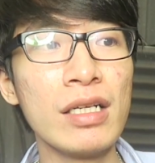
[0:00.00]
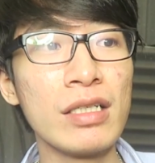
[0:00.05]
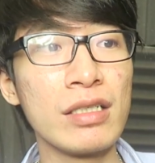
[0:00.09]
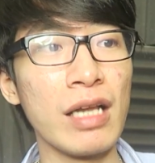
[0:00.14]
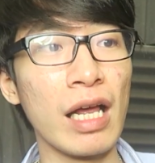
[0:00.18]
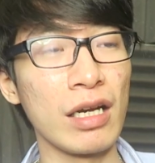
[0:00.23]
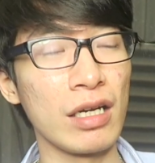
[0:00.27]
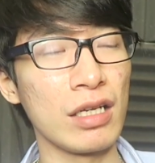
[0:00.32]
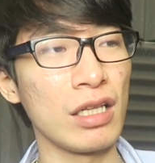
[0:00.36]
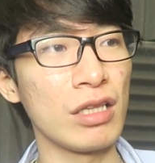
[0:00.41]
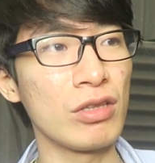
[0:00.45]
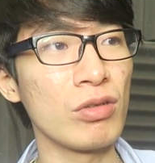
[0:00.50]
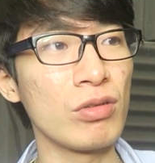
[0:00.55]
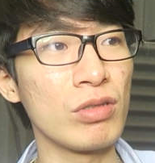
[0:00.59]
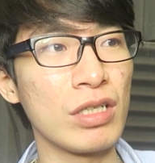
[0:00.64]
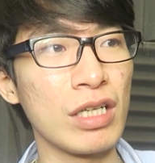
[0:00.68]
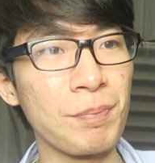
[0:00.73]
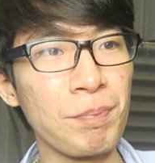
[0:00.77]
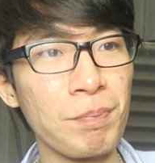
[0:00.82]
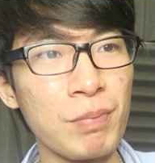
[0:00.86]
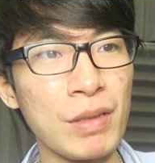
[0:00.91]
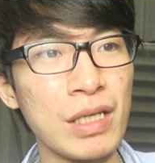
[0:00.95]
dan itu
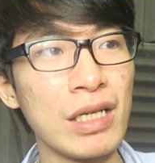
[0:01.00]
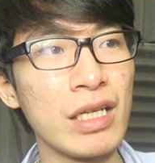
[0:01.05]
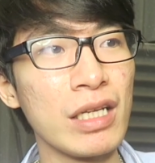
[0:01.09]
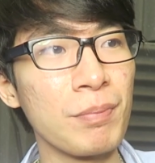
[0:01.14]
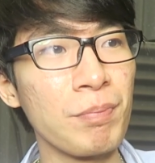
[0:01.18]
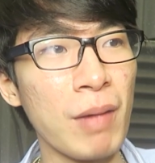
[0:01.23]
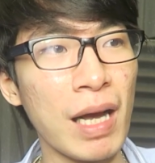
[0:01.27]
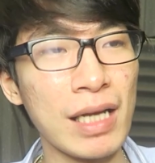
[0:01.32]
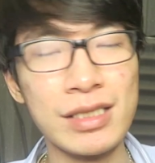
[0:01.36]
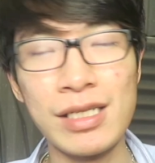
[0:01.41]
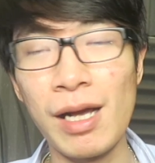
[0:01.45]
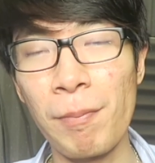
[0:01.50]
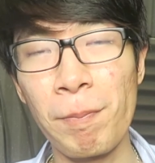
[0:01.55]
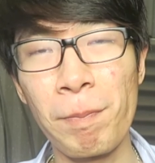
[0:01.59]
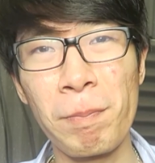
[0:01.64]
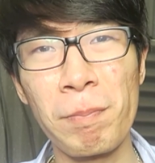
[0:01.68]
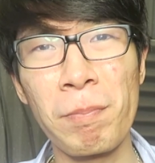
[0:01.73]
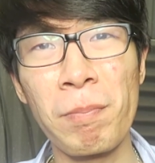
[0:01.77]
dipilih banyak